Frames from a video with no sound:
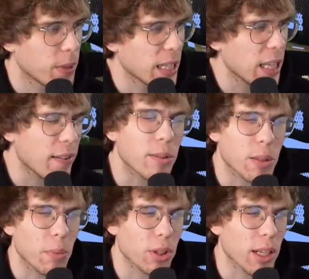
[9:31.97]
Nie wiem,
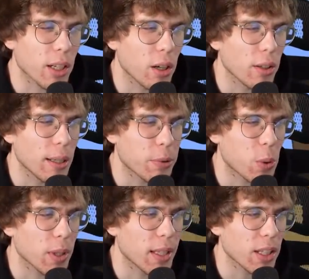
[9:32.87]
czy można go na
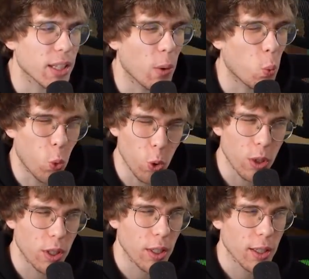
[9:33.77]
przykład dać na
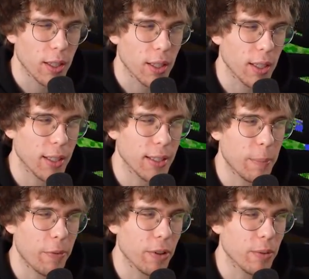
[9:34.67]
łuk, E, na
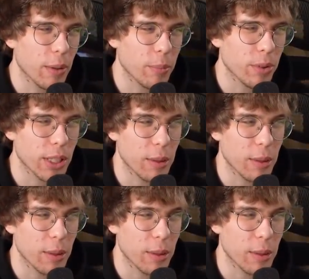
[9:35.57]
pewno nam można